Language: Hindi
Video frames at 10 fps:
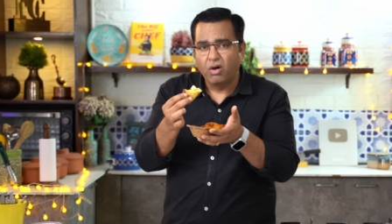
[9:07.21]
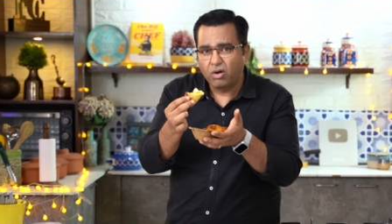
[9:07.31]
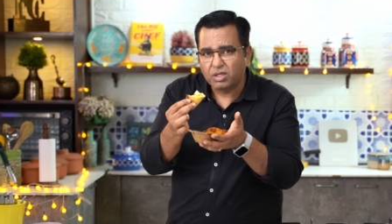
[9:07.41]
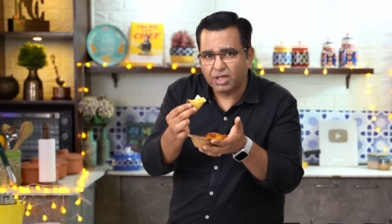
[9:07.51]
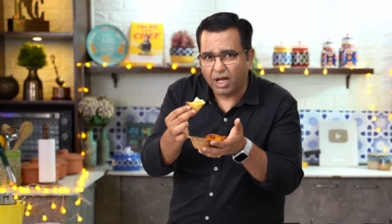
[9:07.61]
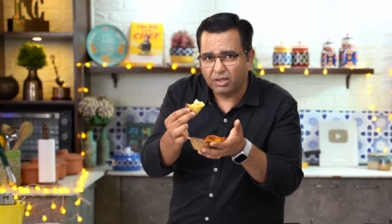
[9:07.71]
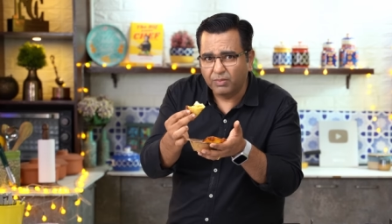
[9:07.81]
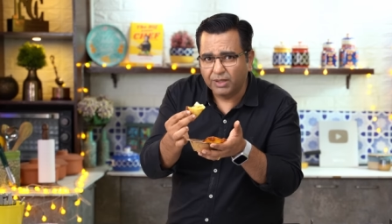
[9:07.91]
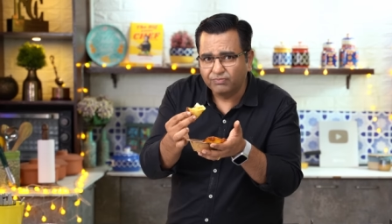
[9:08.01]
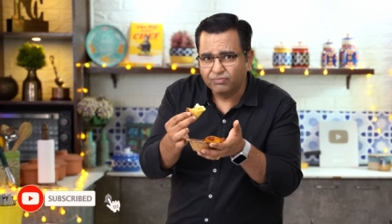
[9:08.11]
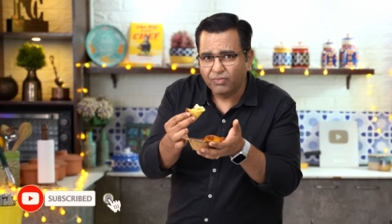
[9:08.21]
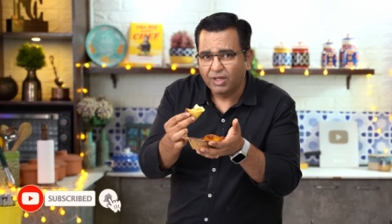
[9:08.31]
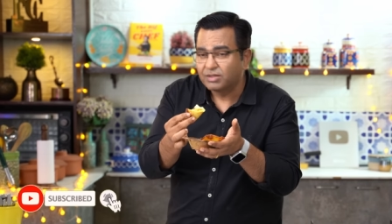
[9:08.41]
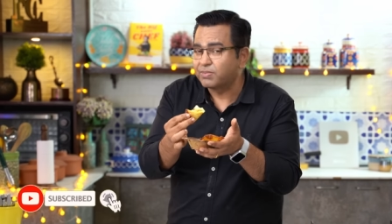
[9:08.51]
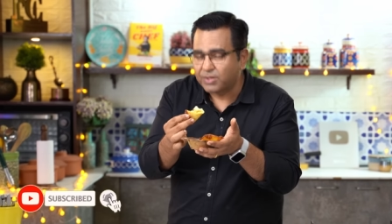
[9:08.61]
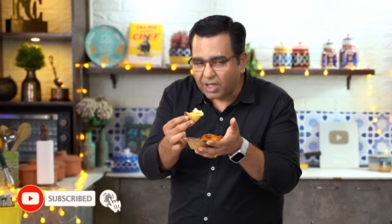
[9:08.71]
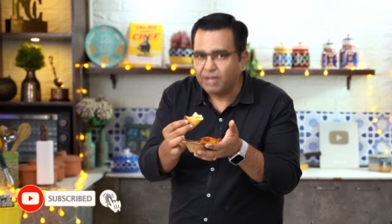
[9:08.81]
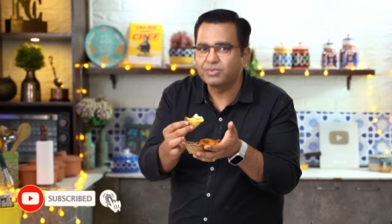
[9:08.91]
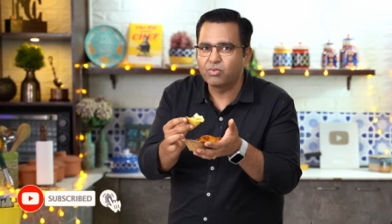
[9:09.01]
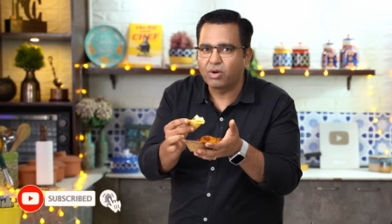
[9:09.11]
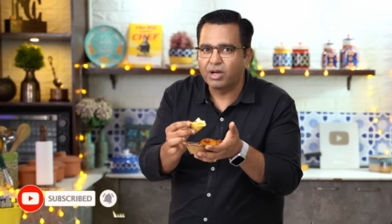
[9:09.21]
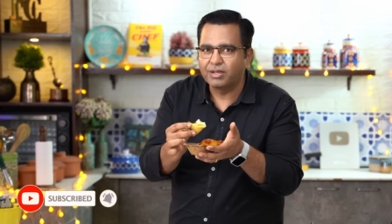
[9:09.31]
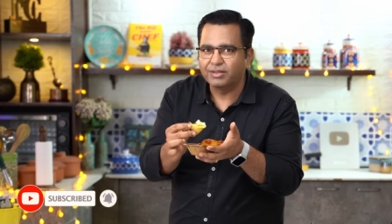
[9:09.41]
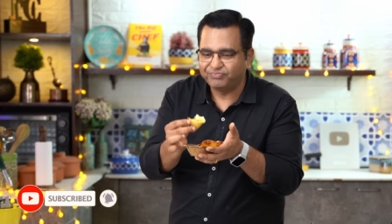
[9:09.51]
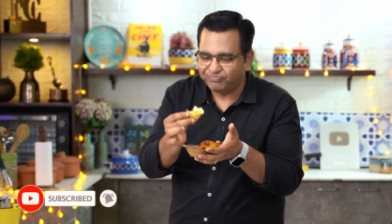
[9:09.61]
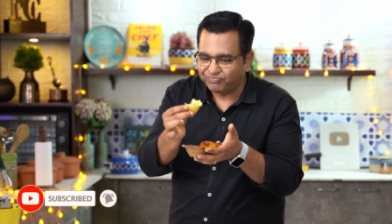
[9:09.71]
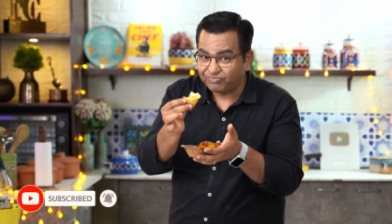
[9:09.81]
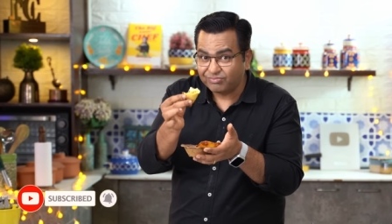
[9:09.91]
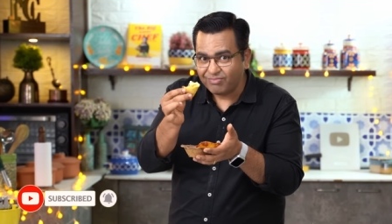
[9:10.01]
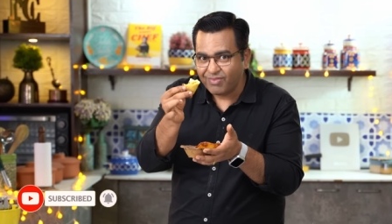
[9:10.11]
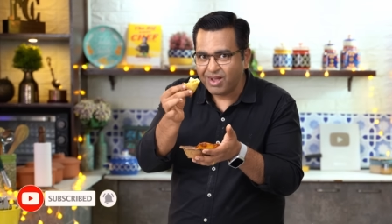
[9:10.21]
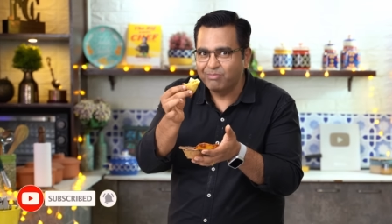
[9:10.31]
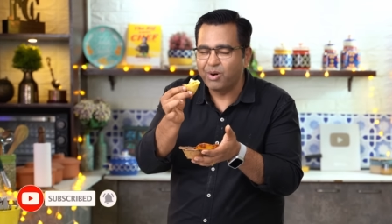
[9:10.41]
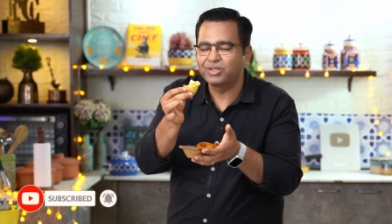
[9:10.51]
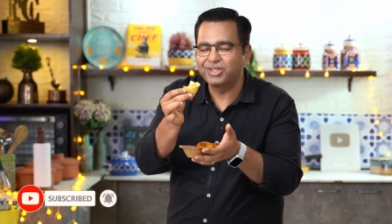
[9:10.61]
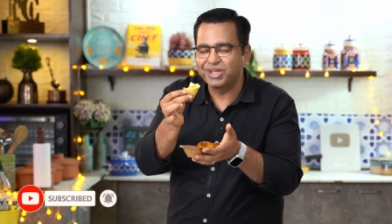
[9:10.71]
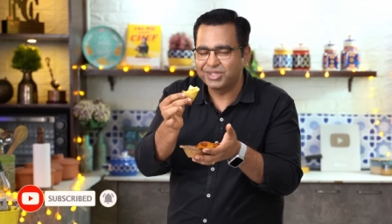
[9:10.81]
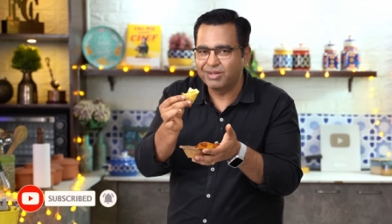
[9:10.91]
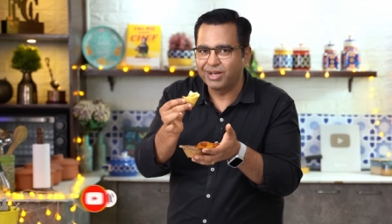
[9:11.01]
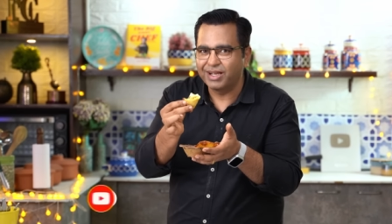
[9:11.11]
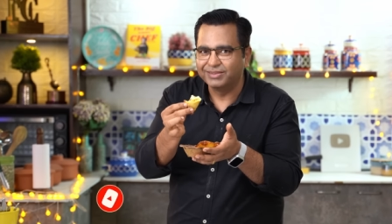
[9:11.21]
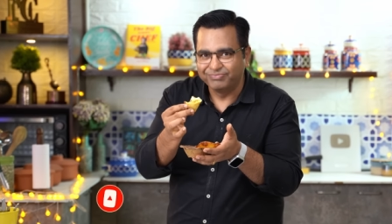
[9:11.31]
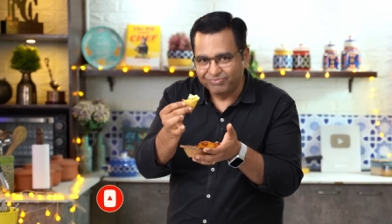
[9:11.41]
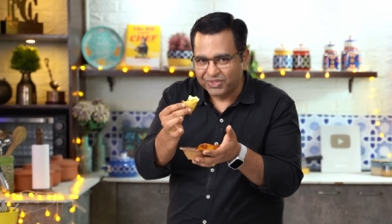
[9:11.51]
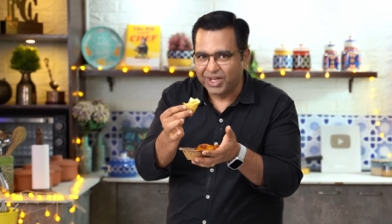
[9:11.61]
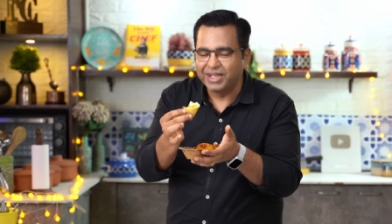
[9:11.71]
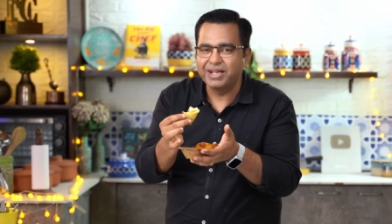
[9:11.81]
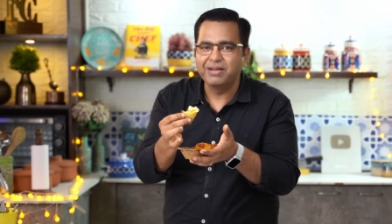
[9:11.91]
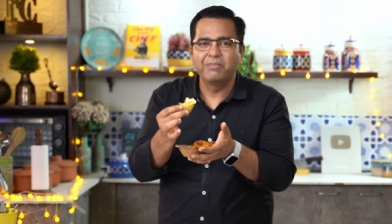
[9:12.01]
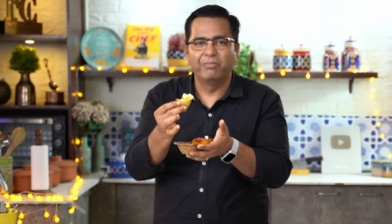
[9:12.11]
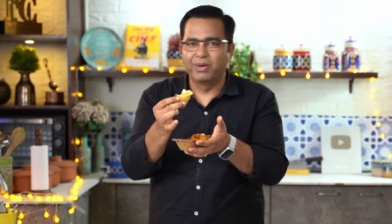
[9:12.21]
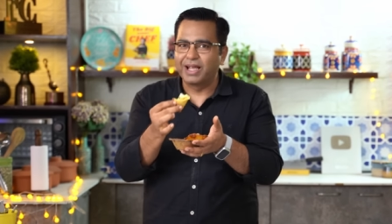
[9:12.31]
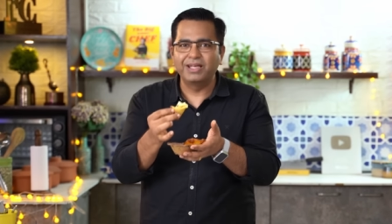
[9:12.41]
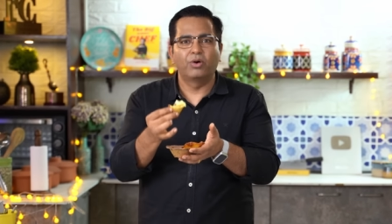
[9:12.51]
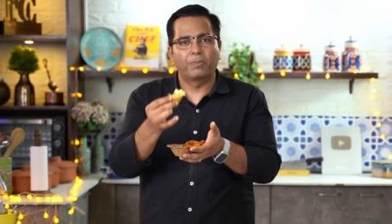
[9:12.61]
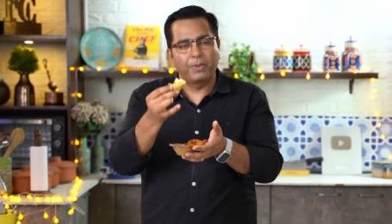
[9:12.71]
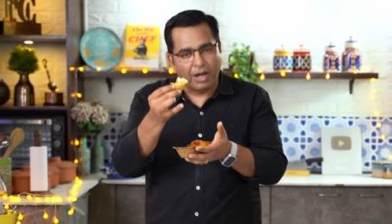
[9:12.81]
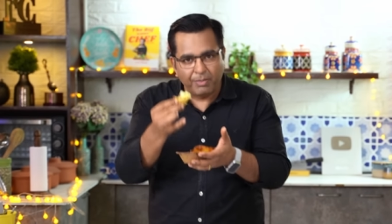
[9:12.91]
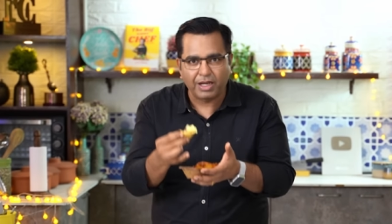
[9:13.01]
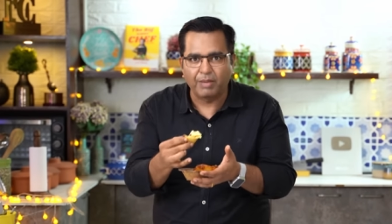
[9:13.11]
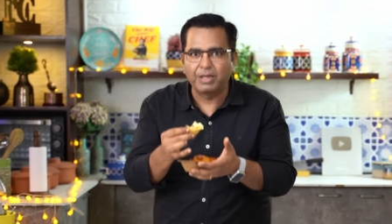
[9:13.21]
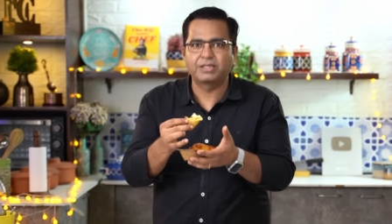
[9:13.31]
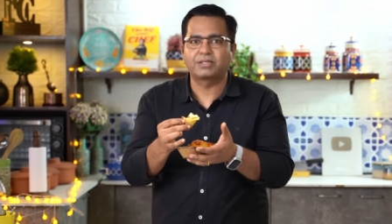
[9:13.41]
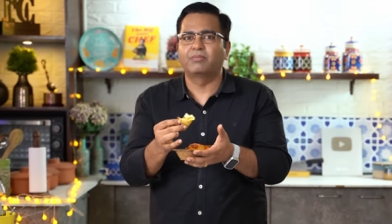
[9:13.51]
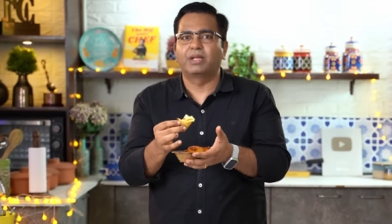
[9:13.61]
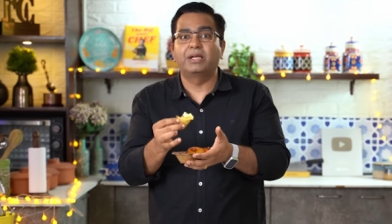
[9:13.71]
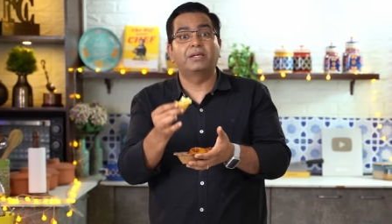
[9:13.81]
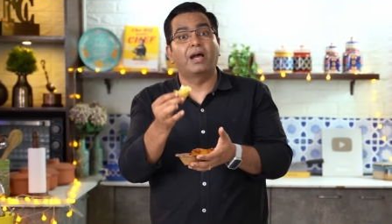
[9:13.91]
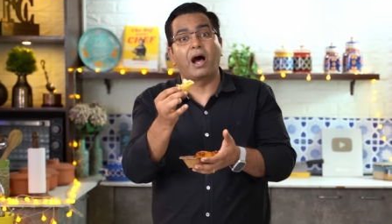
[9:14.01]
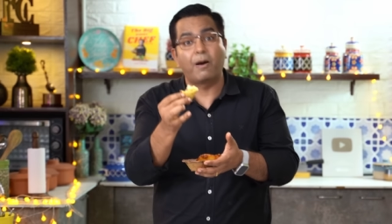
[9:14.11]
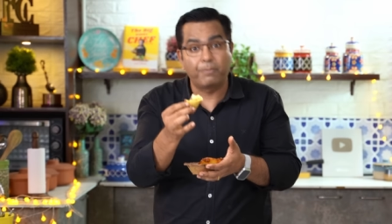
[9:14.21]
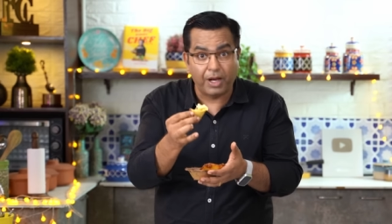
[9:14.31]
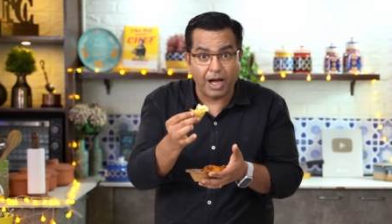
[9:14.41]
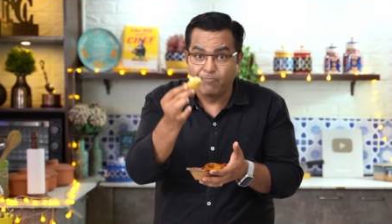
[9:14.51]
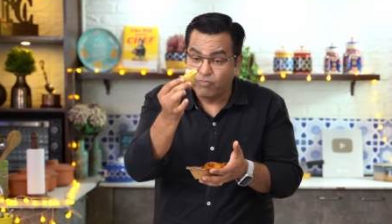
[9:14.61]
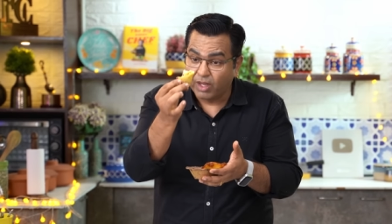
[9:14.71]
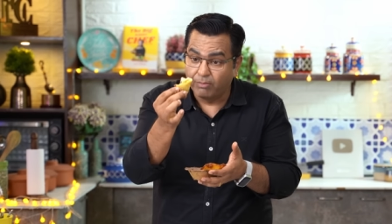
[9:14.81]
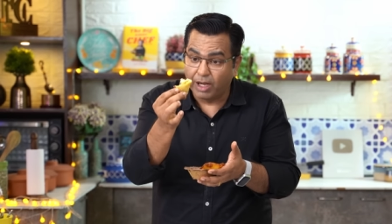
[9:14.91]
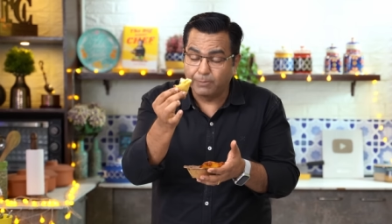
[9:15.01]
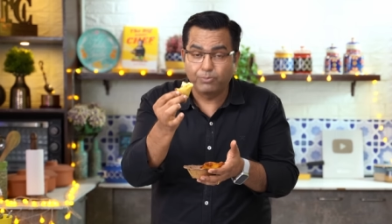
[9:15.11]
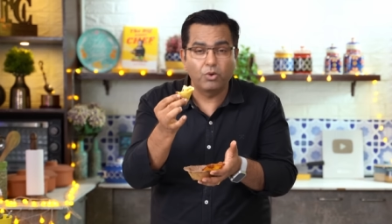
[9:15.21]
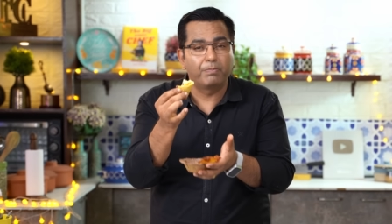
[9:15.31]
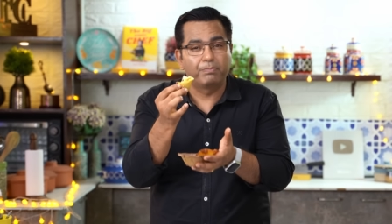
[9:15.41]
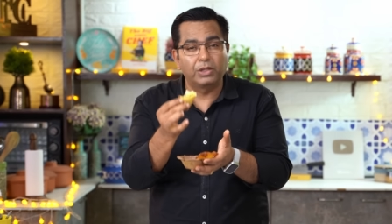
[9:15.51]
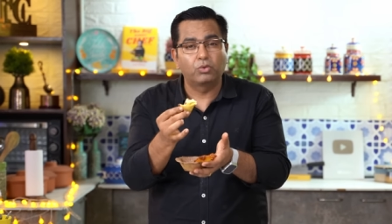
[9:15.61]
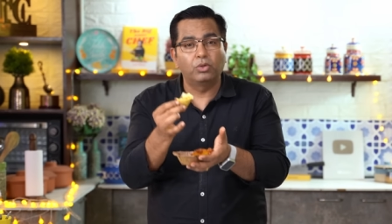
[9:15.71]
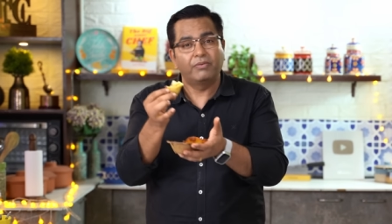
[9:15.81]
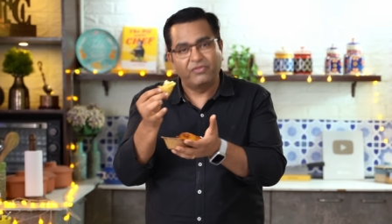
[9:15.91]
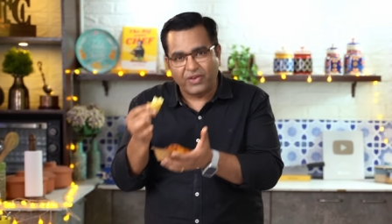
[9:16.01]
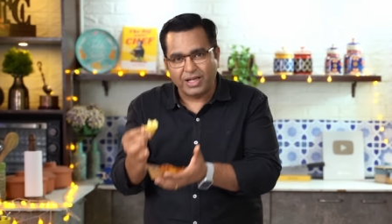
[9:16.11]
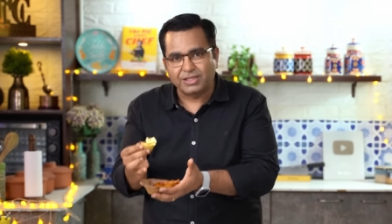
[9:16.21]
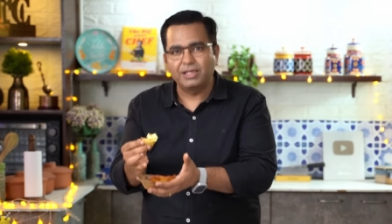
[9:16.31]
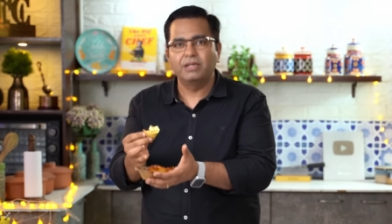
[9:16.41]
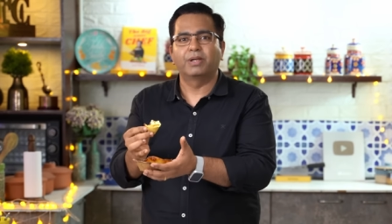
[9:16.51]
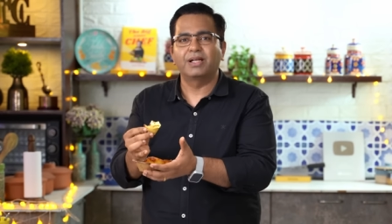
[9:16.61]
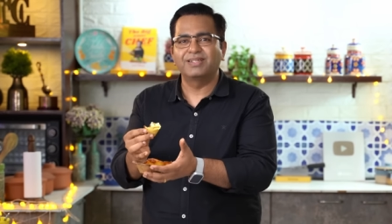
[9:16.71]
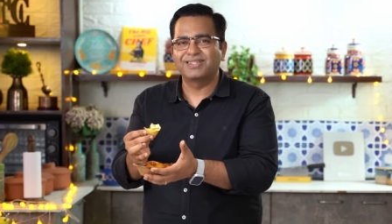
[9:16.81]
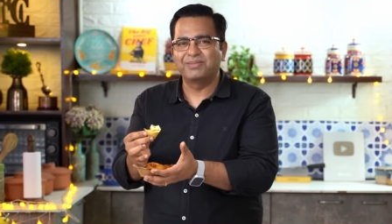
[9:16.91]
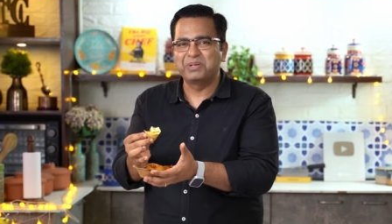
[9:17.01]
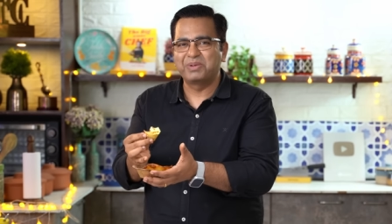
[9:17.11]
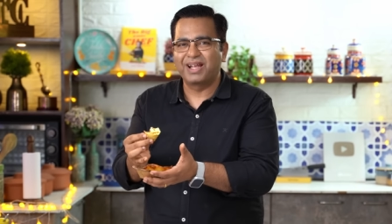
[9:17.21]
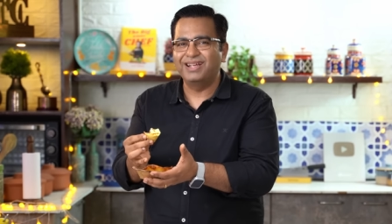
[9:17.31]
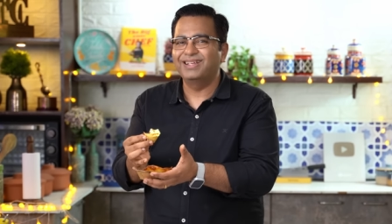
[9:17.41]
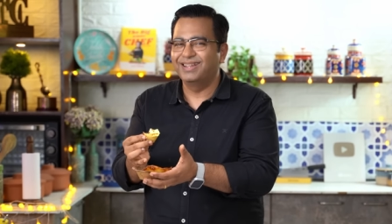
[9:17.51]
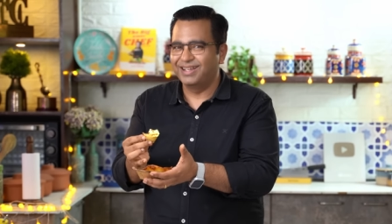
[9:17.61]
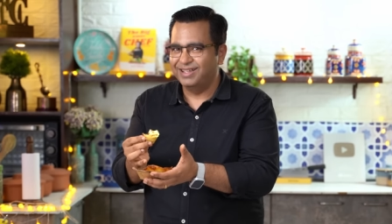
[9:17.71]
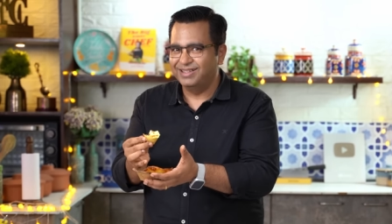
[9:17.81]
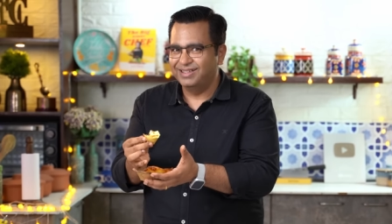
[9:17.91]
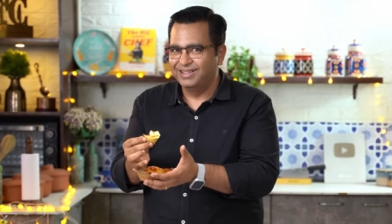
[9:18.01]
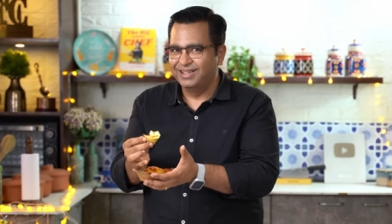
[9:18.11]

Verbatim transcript: और साथ में सब्सक्राइब जरूर कर लेना बहुत टेस्टी बना है जाइए बनाइए और फिर हमें कमेंट सेक्शन में बनाइए कि आपका मालपुआ बिल्कुल वैसे ही बना जैसे हमने बनाया कि नहीं